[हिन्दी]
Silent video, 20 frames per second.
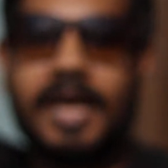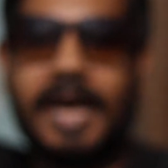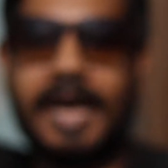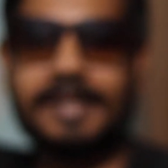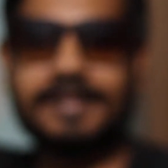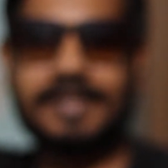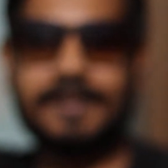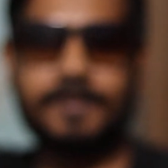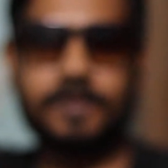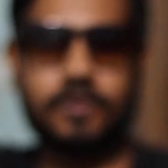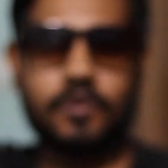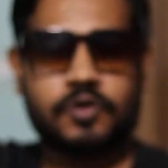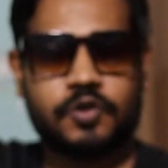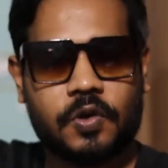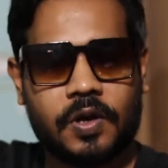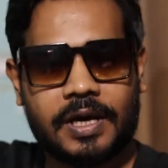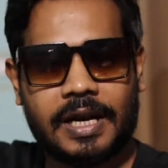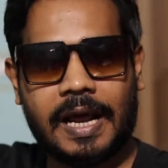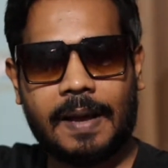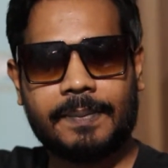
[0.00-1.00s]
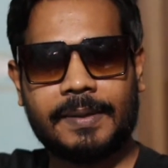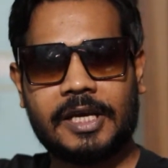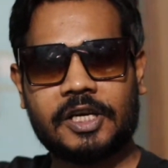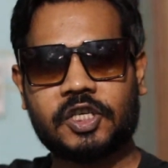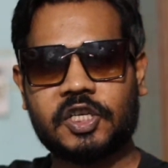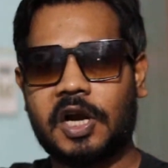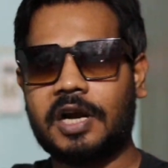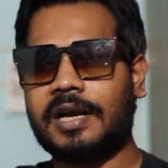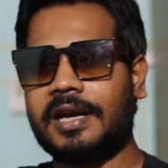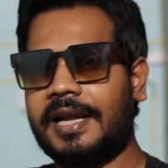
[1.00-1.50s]
ऐसे में दोस्तों अगर आप ये
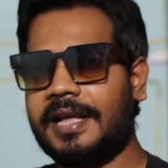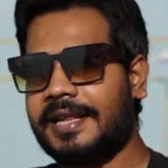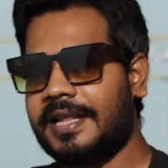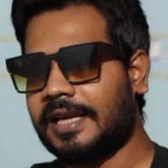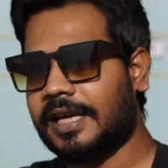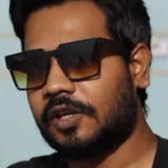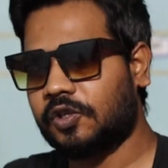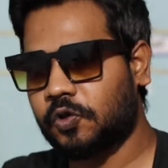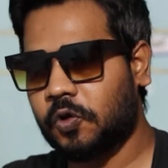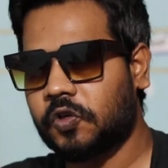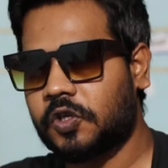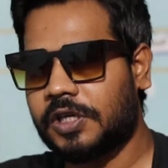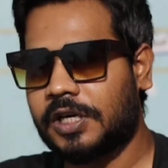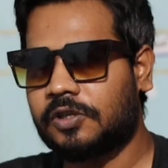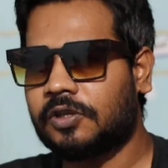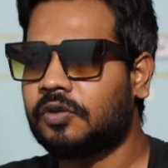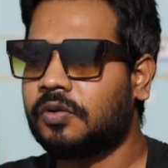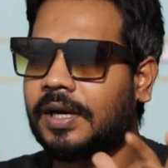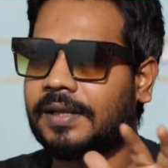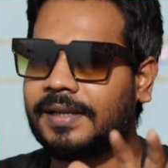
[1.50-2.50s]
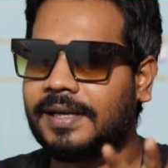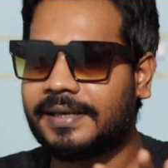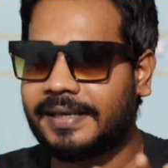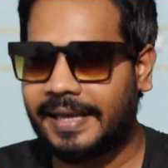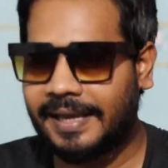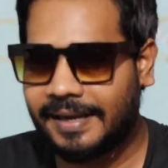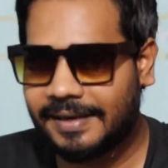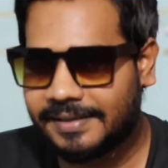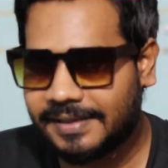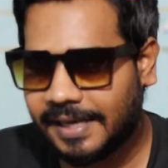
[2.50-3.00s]
शर्ट लेने का सोच रहे हैं तो थोड़ा देर
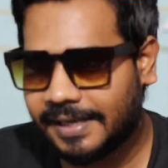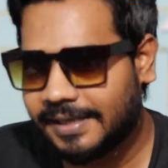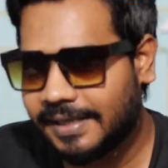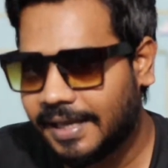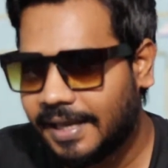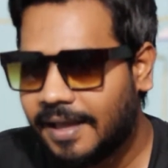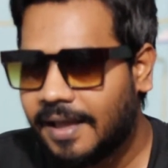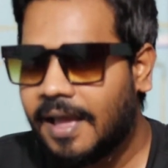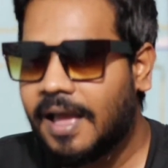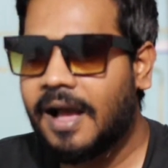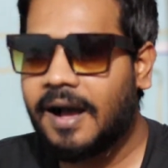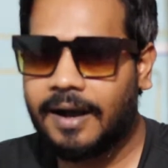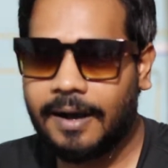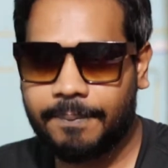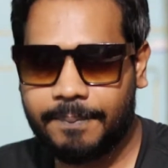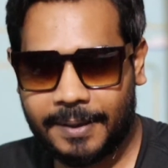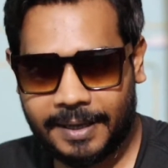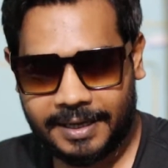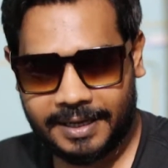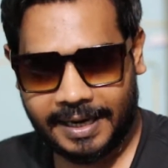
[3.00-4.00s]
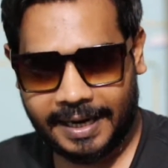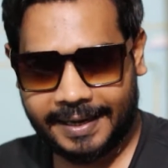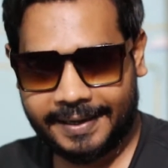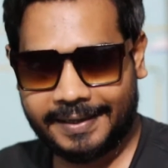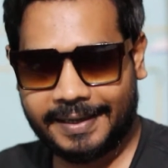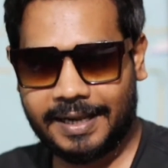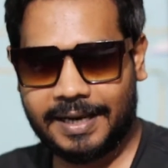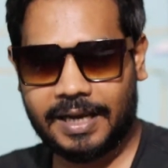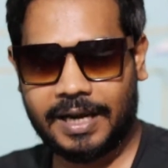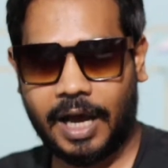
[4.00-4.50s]
ठहर जाइए आप पहले
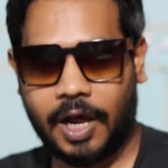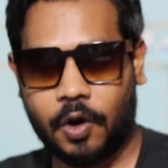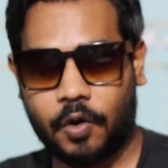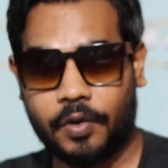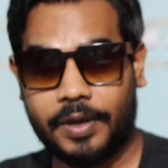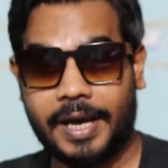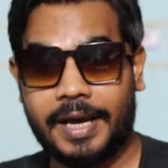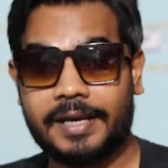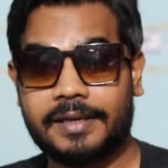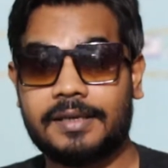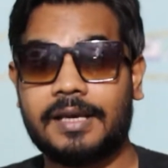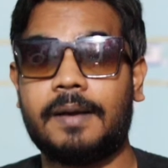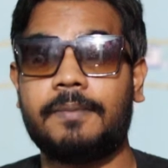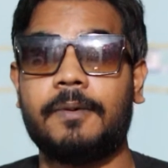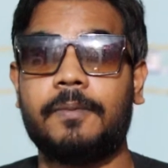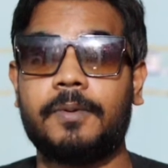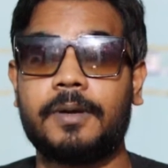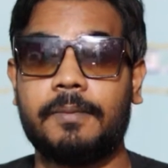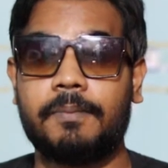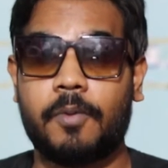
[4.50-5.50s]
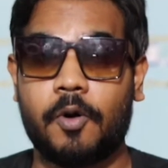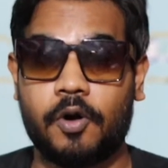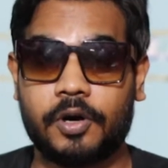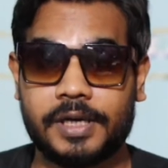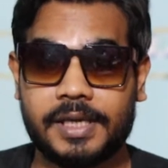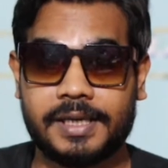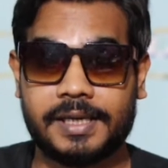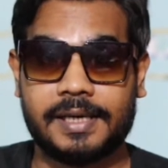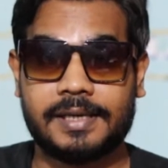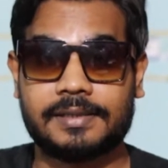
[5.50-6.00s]
आइडिया लगा लो यार कि आप आपके
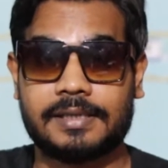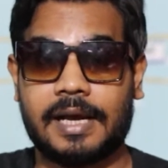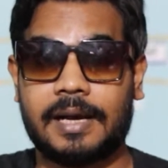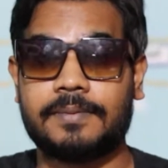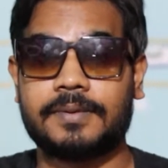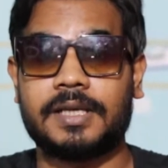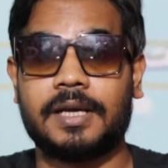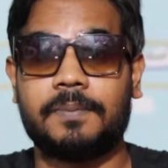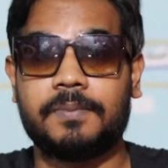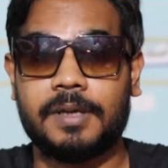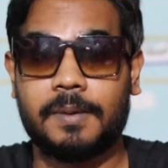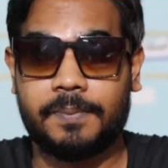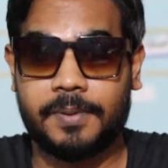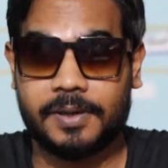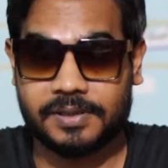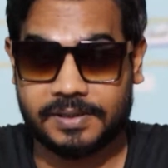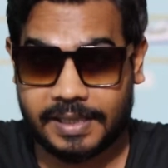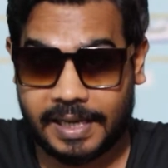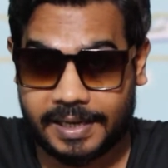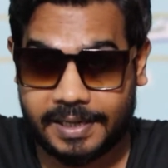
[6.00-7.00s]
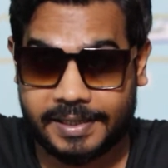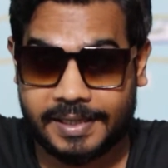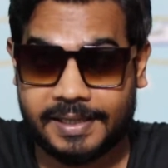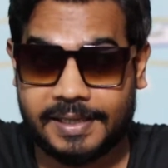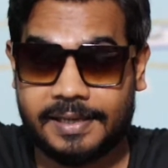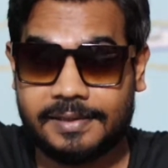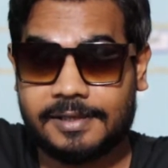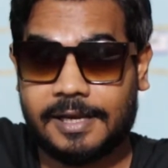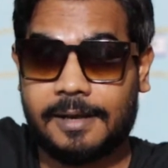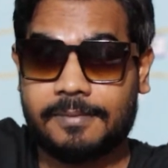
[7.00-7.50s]
बॉडी के हिसाब से अपनी पर्सनालिटी
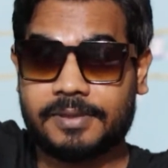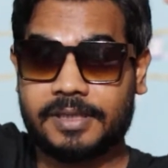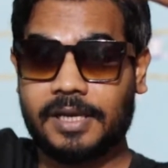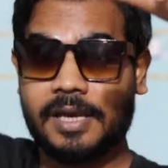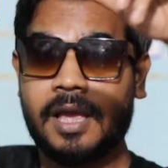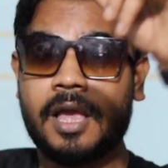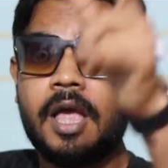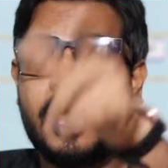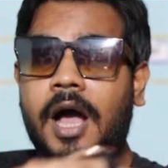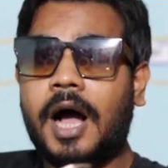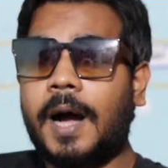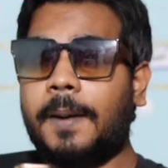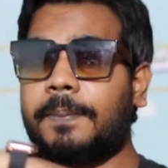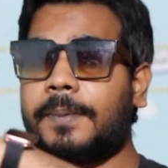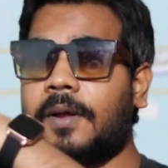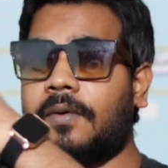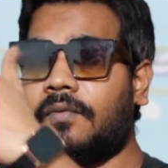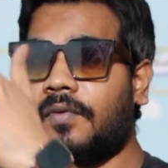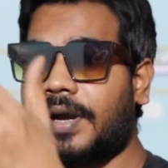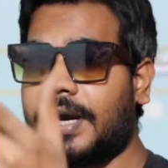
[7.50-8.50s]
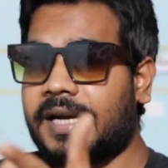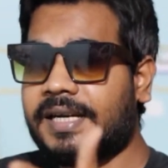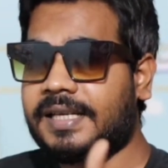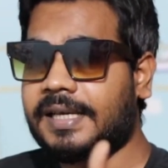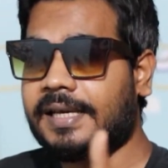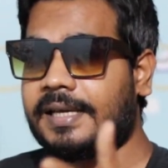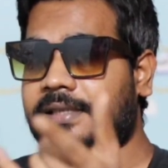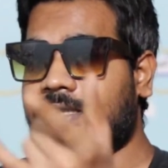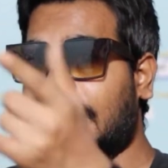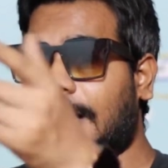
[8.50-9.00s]
के हिसाब से अपने वेट
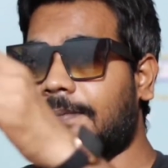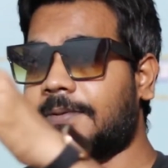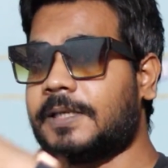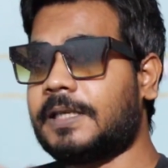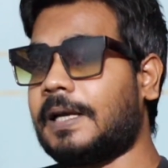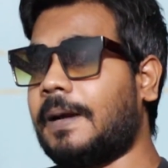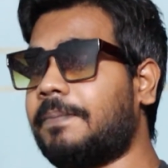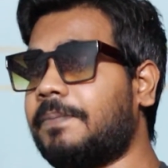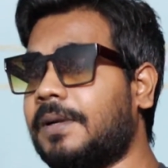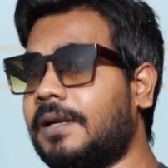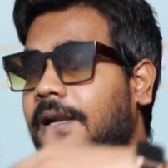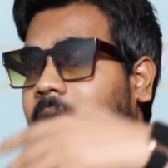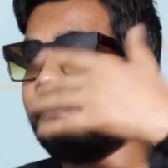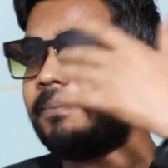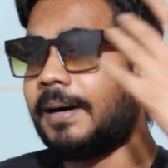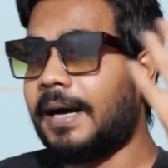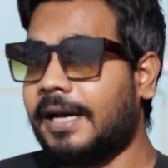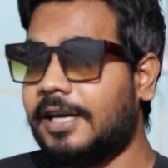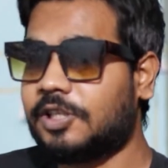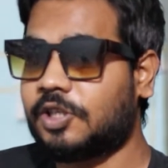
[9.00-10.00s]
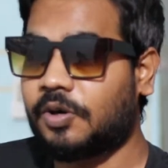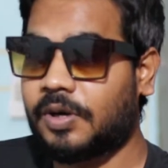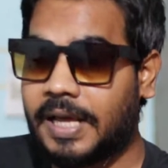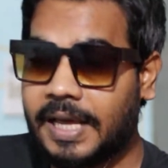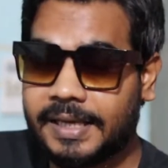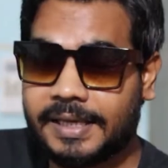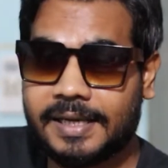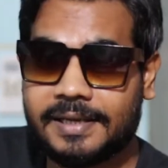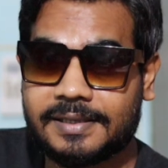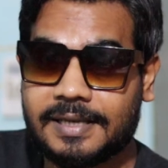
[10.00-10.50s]
के हिसाब से अपनी लंबाई
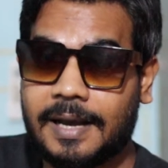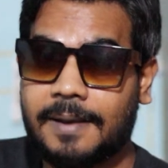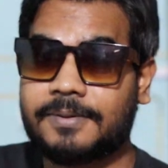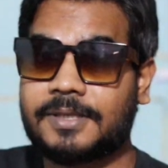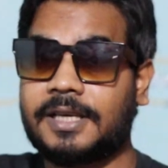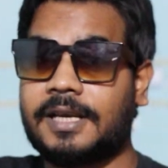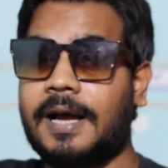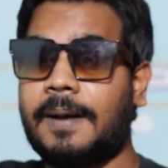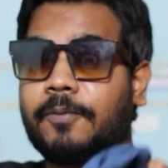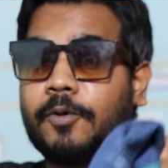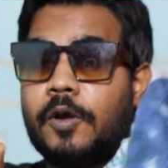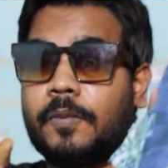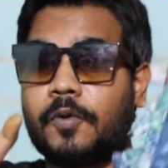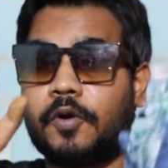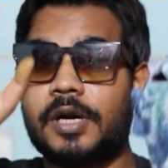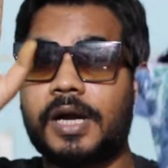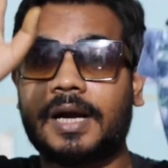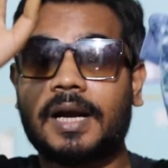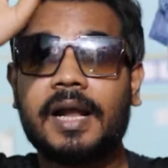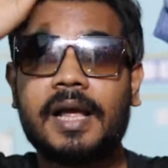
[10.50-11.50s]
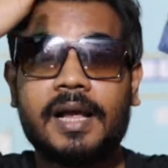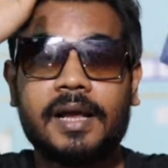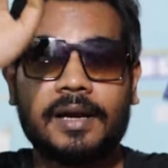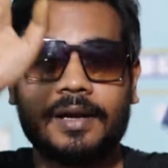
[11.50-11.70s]
चौड़ाई के हिसाब से आपको ये प्रोडक्ट